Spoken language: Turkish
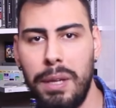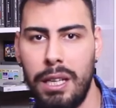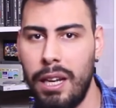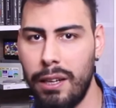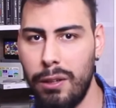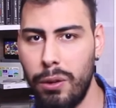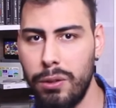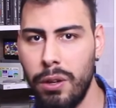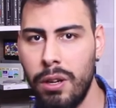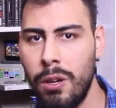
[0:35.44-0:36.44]
pil ile geliyor.
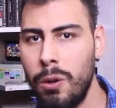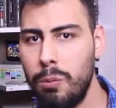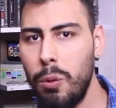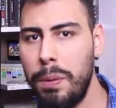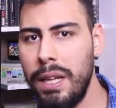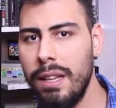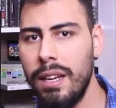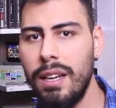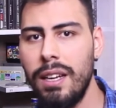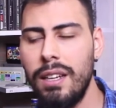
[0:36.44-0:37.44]
Bu pil e,
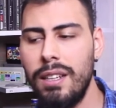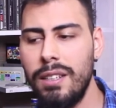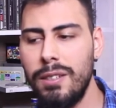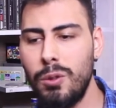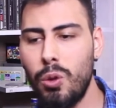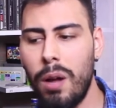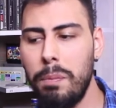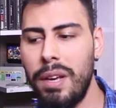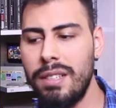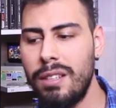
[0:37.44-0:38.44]
şu an
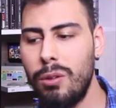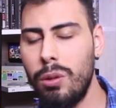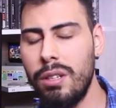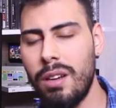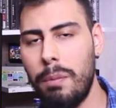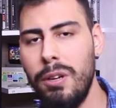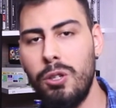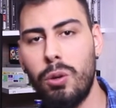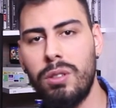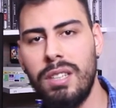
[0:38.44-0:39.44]
piyasada dolaşan
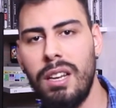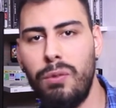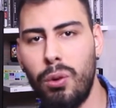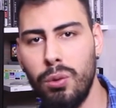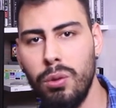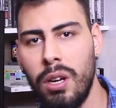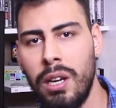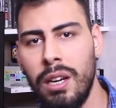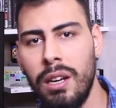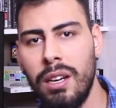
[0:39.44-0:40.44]
birçok telefonun
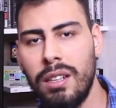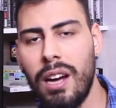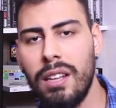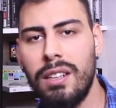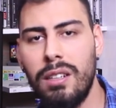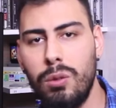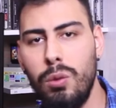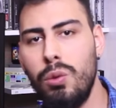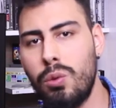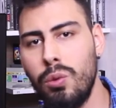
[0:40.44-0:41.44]
kat kat
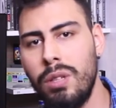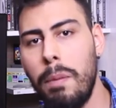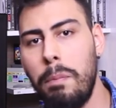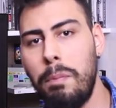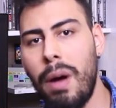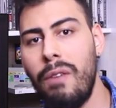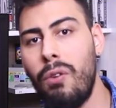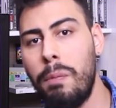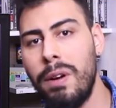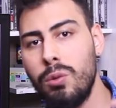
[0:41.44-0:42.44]
üstünde
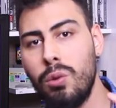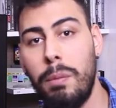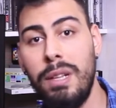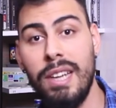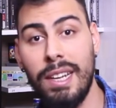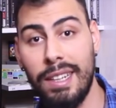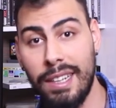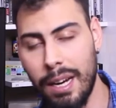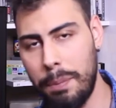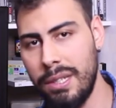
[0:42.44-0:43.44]
performans sunabilecek
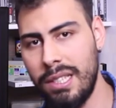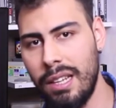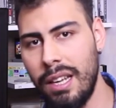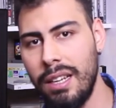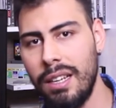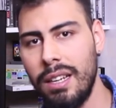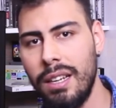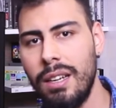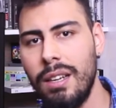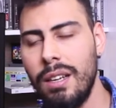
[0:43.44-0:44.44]
kapasitede.
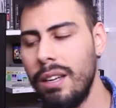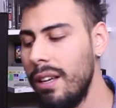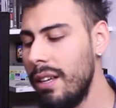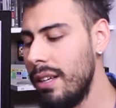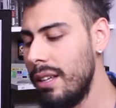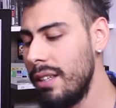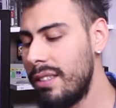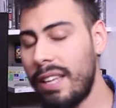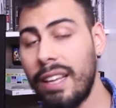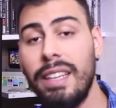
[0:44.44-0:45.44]

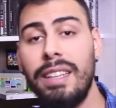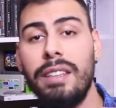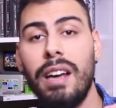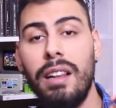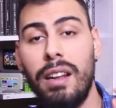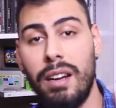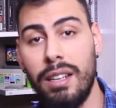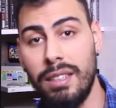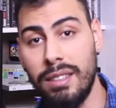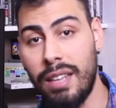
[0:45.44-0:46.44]
Teknik detaylara
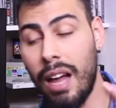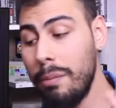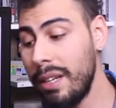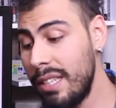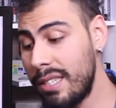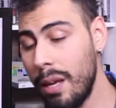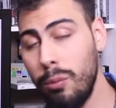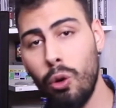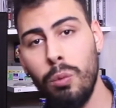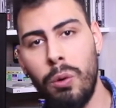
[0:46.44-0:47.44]
dalmak
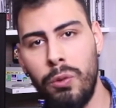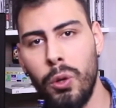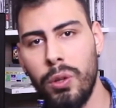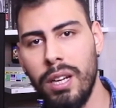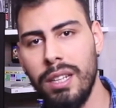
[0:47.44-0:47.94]
istemiyorum bu videoda.